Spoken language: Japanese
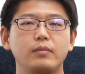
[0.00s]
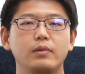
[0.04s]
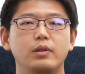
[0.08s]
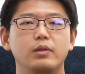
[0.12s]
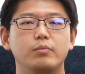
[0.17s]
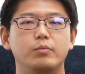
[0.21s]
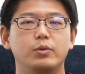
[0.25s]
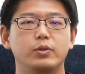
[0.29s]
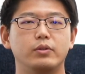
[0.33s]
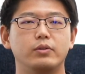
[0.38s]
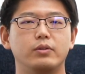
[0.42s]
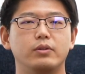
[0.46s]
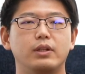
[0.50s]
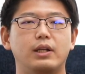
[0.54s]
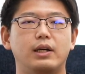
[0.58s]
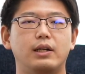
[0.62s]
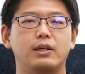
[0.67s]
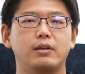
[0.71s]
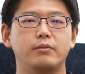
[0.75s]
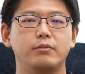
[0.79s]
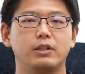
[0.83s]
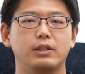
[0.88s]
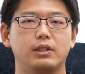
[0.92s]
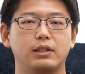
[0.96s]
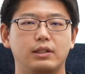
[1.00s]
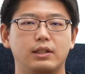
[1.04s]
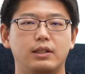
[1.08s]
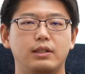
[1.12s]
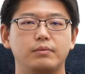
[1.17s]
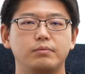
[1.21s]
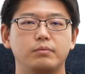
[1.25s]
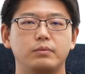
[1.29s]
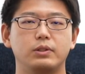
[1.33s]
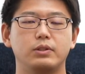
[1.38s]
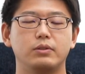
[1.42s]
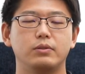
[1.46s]
ものの並び方
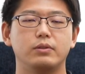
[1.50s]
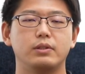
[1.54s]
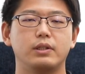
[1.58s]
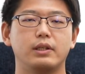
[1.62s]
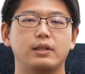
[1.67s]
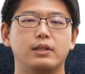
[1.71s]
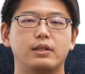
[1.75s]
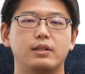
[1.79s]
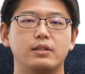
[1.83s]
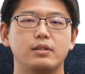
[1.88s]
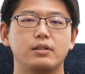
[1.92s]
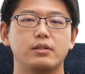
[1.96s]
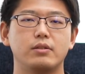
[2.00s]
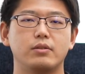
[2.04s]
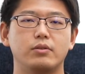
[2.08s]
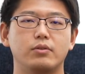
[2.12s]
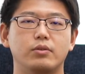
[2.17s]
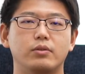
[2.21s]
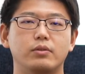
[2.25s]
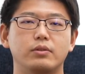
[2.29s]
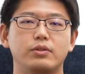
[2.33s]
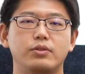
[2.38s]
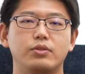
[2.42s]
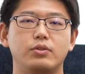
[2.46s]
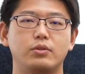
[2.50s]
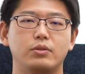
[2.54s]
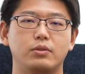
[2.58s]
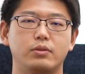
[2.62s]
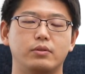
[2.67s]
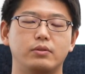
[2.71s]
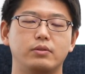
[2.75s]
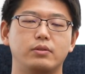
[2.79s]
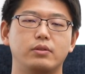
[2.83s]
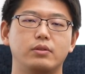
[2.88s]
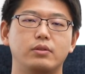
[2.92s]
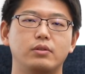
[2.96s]
重要性関数の出
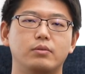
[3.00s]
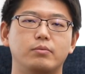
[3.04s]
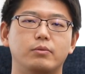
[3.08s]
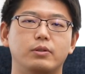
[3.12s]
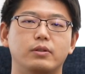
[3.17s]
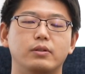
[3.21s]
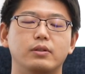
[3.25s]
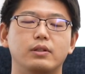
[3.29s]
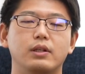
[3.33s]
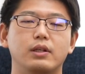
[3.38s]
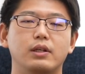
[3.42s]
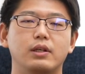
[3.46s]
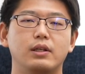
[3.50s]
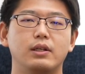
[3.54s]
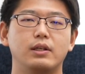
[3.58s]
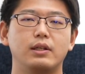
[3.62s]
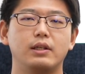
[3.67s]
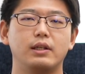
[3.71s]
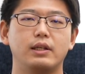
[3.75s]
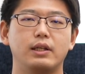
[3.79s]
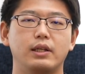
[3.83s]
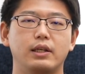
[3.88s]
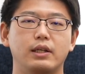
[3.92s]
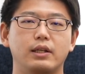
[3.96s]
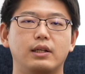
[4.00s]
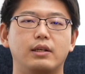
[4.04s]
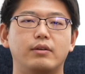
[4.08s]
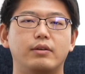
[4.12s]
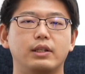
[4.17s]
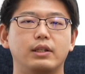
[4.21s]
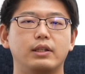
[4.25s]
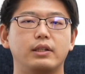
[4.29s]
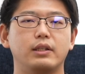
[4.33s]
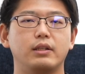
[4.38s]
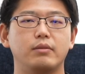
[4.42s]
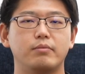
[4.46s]
力というのも変
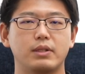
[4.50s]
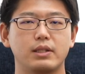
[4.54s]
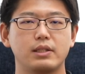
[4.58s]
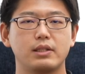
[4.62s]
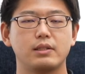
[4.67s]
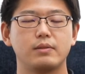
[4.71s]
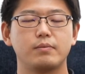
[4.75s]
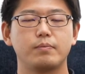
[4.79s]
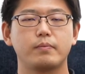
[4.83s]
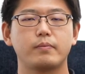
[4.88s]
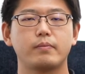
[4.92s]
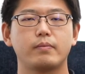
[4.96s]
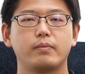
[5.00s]
わってきます。